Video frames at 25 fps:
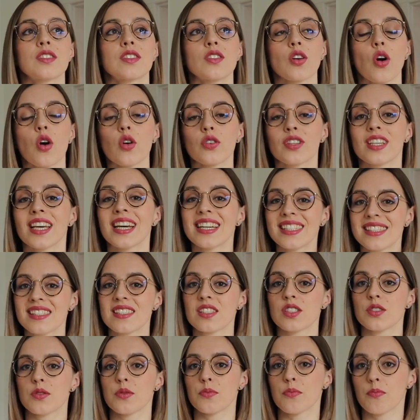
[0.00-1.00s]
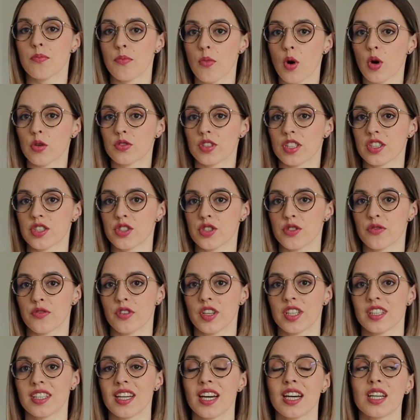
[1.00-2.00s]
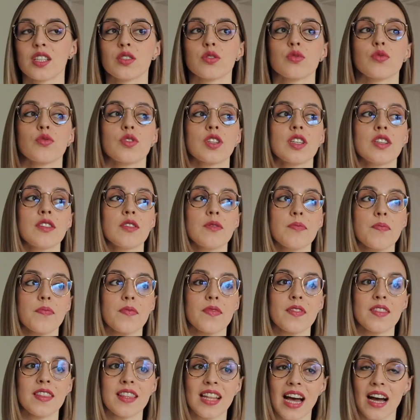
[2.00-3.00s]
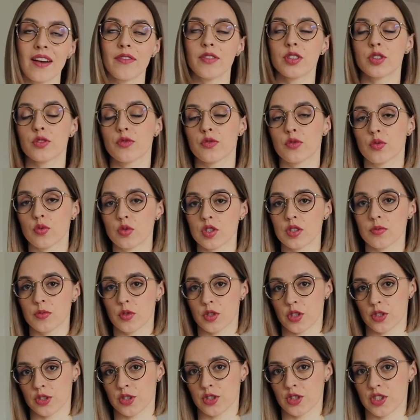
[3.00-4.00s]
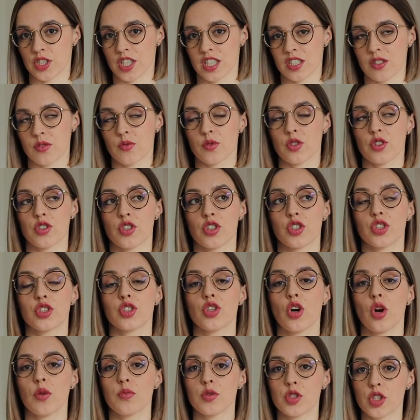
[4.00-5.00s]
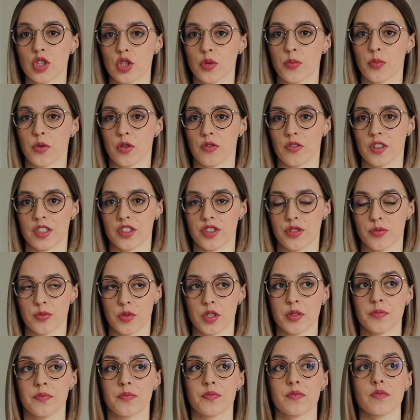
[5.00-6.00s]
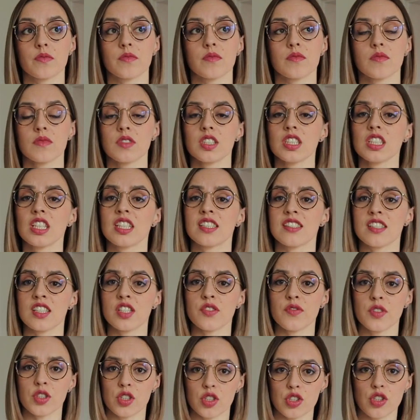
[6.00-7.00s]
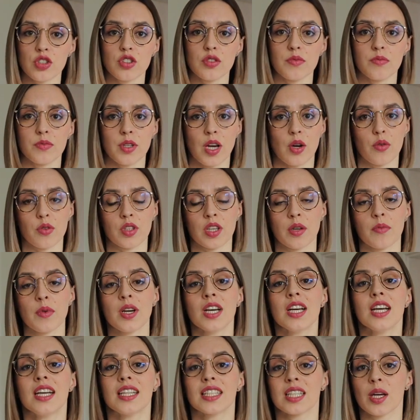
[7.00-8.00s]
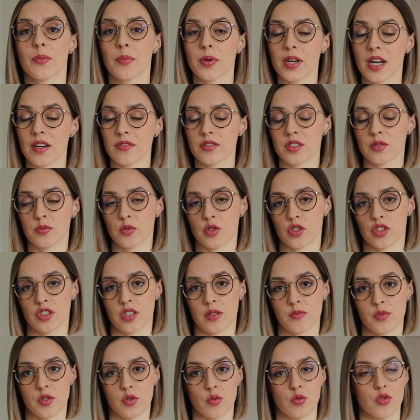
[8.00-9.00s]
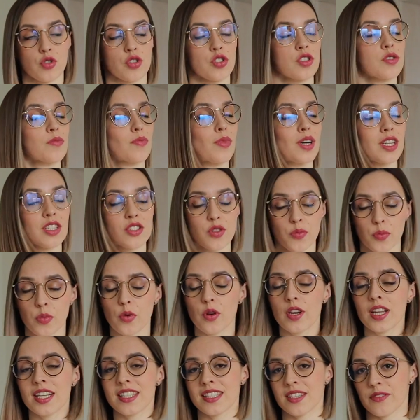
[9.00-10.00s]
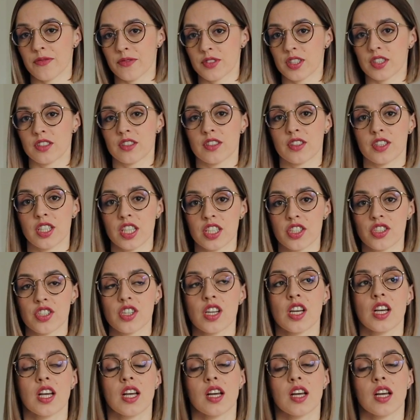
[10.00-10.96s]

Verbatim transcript: to jest model żywienia, który nawet w długim okresie czasu, jeżeli dobrze go prowadzimy, ze zwiększonym białkiem naprawdę może nam służyć. Bardzo polecam wtedy też